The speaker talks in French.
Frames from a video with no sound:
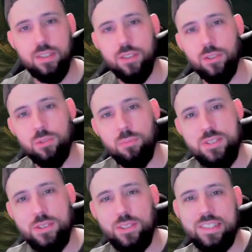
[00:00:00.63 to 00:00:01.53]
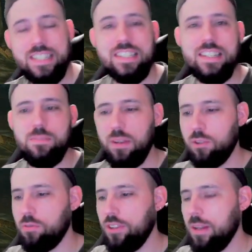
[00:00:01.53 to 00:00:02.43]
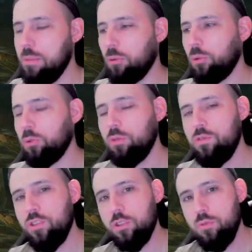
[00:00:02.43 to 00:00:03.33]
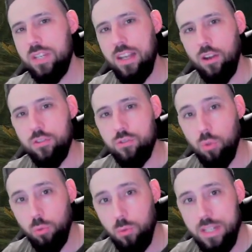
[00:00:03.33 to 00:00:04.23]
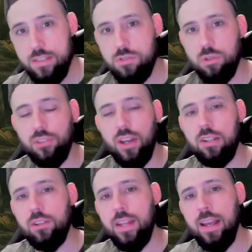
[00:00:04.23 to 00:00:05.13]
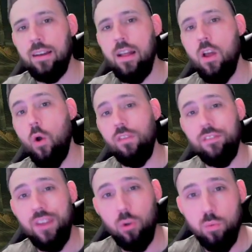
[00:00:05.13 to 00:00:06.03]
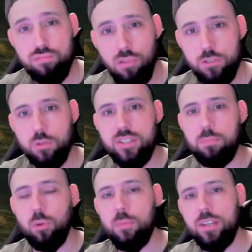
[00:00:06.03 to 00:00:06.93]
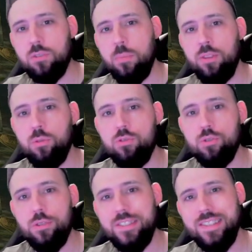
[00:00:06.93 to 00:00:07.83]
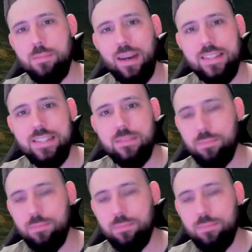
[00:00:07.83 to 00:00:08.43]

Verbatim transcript: Yo tout le monde, c'est Authentique, j'espère que vous allez bien. On se retrouve aujourd'hui, euh, jour 8 sur Dragon Air. On va faire le point sur cette première semaine de jeu. C'est parti.